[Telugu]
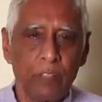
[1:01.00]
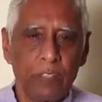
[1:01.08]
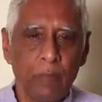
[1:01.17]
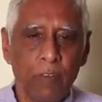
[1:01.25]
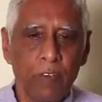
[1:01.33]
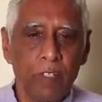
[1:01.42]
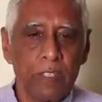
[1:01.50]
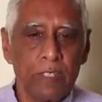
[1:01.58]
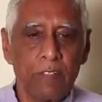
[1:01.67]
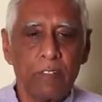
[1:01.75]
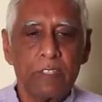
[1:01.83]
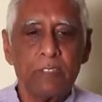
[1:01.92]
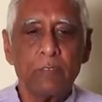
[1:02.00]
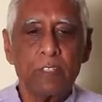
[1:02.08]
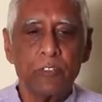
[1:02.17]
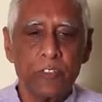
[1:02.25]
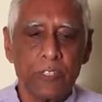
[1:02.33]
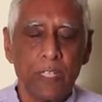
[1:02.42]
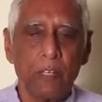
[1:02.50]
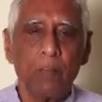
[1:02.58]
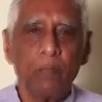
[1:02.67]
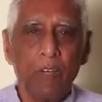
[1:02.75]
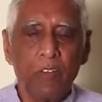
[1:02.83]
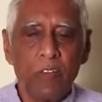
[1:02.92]
అది తప్పకుండా చేయవలసిన సూచన
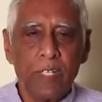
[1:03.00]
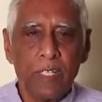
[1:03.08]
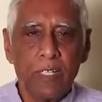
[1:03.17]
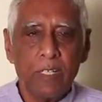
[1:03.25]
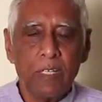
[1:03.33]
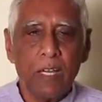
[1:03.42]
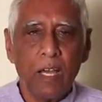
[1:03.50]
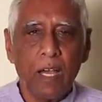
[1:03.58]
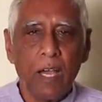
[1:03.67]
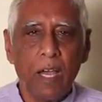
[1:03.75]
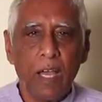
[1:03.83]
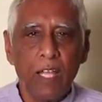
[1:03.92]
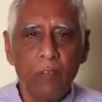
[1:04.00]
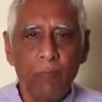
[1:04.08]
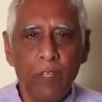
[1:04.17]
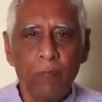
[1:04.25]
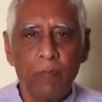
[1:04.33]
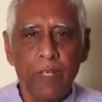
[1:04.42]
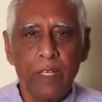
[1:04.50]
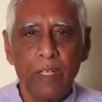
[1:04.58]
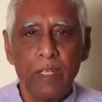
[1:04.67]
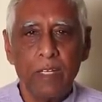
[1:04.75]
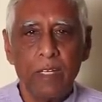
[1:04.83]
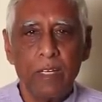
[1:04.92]
మరొకటి హై బీపీ
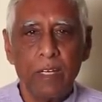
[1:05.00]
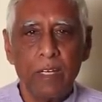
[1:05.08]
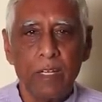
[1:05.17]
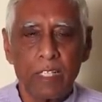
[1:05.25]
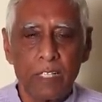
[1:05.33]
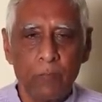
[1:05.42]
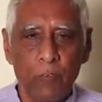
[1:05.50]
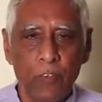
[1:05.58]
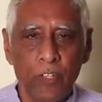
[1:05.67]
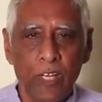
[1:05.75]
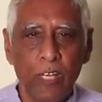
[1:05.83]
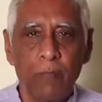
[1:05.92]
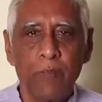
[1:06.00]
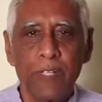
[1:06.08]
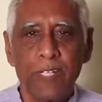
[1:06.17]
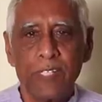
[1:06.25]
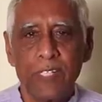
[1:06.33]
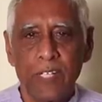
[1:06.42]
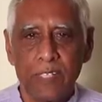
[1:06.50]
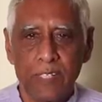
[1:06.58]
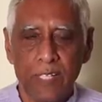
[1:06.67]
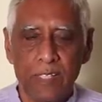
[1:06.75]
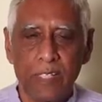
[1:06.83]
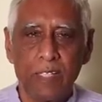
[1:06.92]
రక్తపోటు హైపర్ టెన్షన్
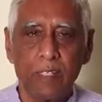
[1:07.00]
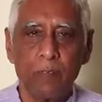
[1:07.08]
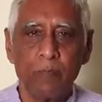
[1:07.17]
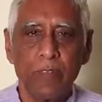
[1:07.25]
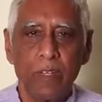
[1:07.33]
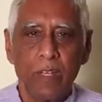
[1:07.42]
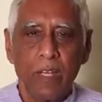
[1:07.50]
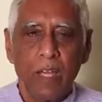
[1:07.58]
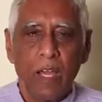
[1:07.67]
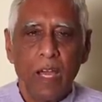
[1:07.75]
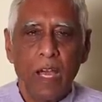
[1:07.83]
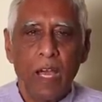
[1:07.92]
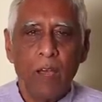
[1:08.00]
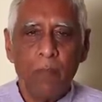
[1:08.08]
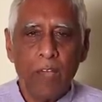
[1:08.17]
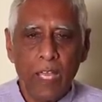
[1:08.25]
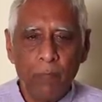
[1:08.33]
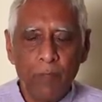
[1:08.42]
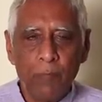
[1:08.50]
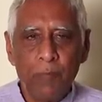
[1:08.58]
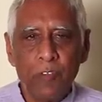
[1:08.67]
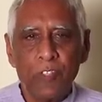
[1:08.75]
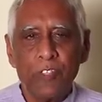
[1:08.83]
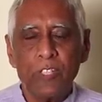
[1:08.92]
అంటారు దాన్ని ఆ హై
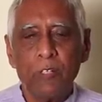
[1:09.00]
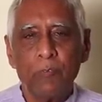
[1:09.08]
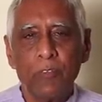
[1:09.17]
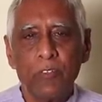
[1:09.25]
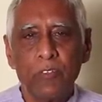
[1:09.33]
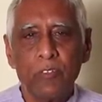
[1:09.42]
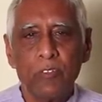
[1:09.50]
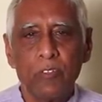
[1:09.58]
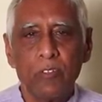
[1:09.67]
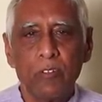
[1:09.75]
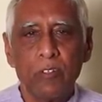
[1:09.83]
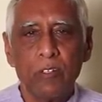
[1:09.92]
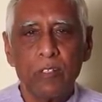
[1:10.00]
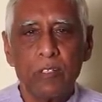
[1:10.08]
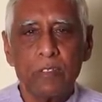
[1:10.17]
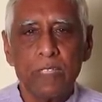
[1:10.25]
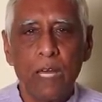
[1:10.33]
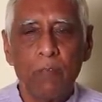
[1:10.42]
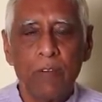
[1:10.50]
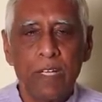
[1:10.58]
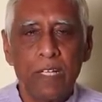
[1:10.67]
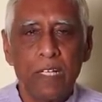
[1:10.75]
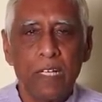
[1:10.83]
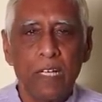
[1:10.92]
బీపీ వచ్చినప్పుడు
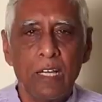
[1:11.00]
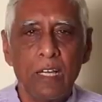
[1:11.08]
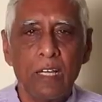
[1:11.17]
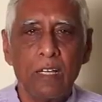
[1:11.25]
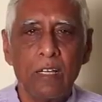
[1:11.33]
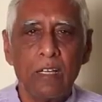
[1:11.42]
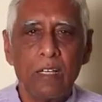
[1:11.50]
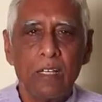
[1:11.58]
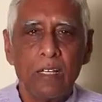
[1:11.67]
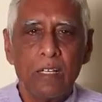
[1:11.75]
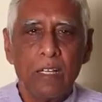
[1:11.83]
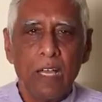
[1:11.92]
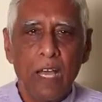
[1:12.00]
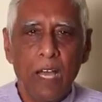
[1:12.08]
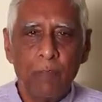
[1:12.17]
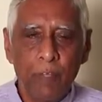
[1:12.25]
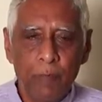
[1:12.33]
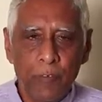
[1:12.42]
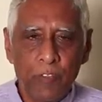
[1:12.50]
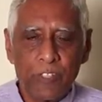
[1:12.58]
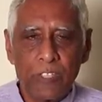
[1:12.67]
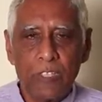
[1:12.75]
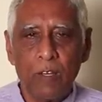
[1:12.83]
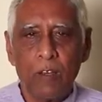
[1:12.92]
సామాన్యంగా ఆ బీపీ
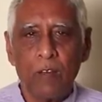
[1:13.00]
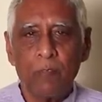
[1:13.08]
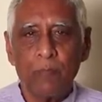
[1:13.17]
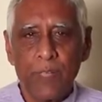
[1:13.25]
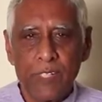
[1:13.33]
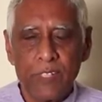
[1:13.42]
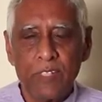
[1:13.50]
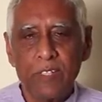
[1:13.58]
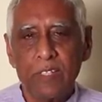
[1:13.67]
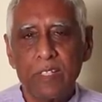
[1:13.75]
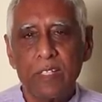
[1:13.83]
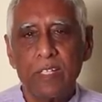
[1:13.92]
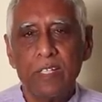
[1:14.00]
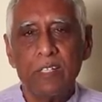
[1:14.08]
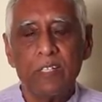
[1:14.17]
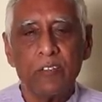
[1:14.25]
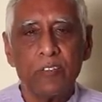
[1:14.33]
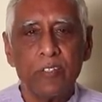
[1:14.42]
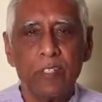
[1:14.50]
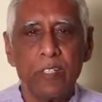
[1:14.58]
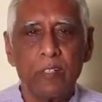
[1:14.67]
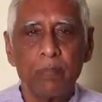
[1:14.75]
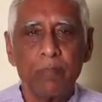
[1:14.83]
వచ్చిన పేషెంట్కి ఏం జరుగుతుంది